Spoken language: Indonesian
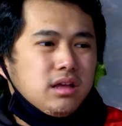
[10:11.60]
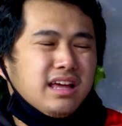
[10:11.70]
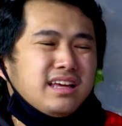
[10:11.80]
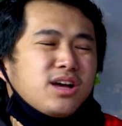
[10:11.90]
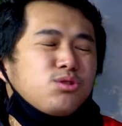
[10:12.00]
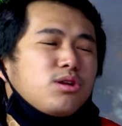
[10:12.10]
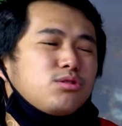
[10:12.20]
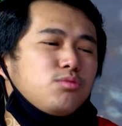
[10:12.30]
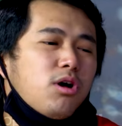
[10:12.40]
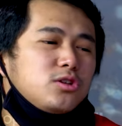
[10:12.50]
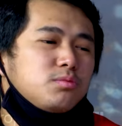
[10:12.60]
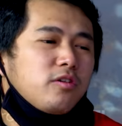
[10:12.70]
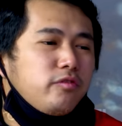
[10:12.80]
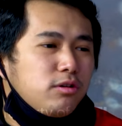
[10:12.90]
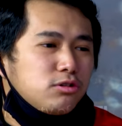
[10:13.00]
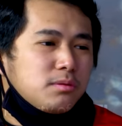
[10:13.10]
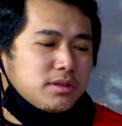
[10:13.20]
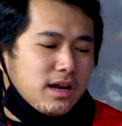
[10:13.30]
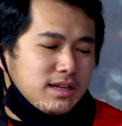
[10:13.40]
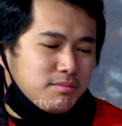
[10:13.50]
Eh, yang nular tuh bukan cuma virus,
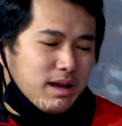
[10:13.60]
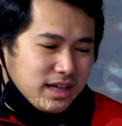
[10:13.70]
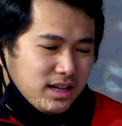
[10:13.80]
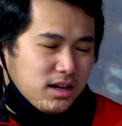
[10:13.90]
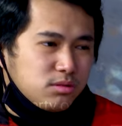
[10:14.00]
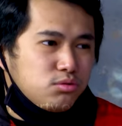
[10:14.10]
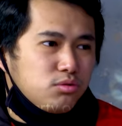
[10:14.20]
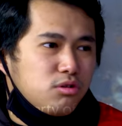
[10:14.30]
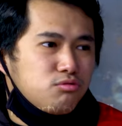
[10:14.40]
masalahnya mata ikan tuh juga